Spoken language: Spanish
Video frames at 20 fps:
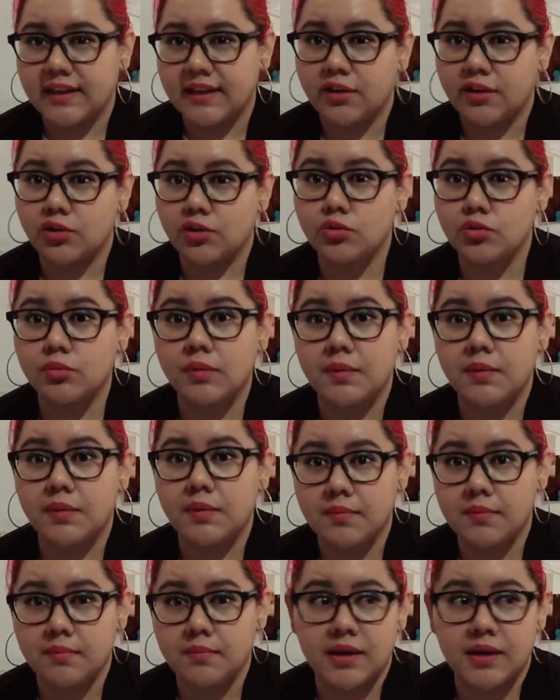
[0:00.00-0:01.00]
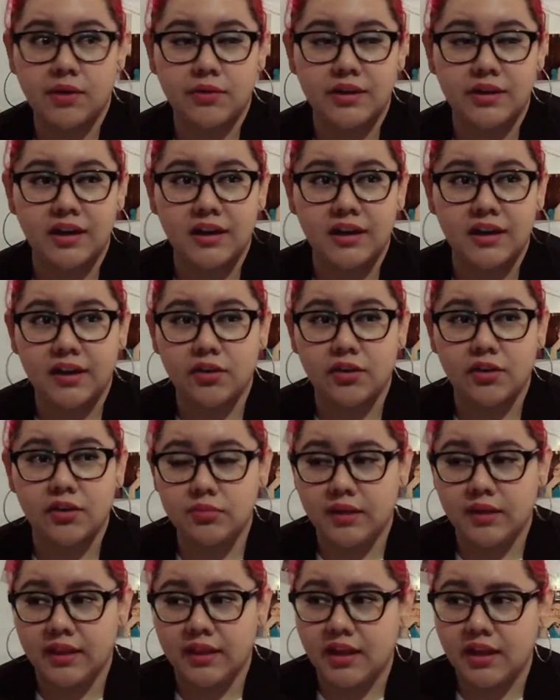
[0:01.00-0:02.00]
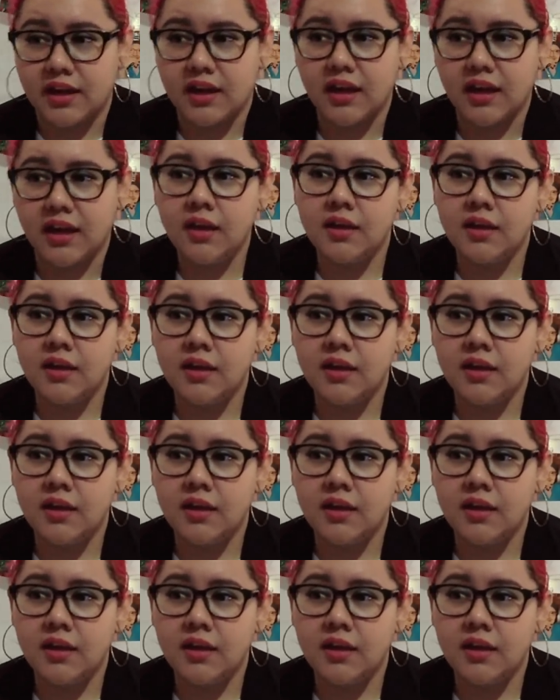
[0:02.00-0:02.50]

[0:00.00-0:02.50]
que no tuve a mi mamá o en el que no tuve a Diana,